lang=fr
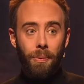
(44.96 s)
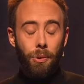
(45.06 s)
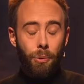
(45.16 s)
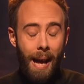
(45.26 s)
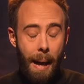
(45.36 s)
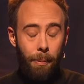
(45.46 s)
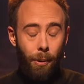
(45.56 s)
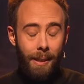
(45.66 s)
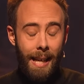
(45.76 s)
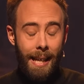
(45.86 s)
tu
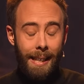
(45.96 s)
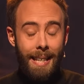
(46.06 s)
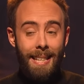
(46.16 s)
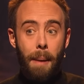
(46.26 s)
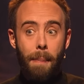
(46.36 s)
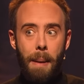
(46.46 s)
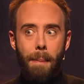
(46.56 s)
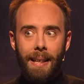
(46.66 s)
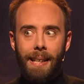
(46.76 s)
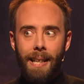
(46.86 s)
apprenais qu'Isabelle
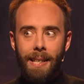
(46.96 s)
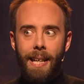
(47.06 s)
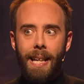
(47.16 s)
Balkany